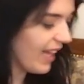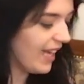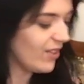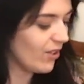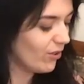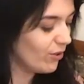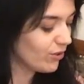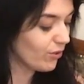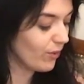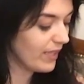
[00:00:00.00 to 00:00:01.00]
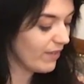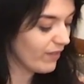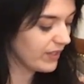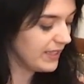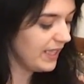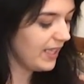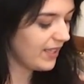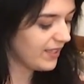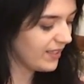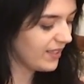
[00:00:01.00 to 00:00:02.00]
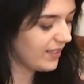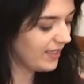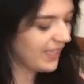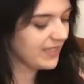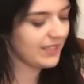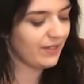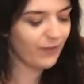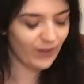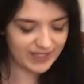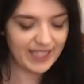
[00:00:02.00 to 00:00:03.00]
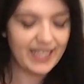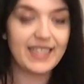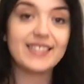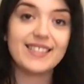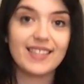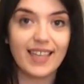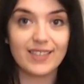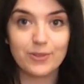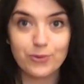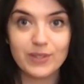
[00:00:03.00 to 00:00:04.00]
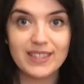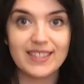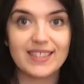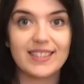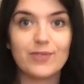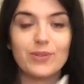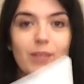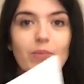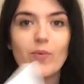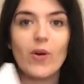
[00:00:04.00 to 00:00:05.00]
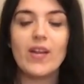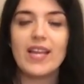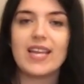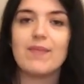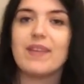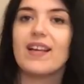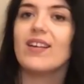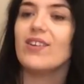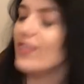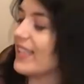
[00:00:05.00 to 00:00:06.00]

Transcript: Alors, le second livre, euh, là c'est français et c'est gratuit, euh, c'est tout simplement eh bien, euh, le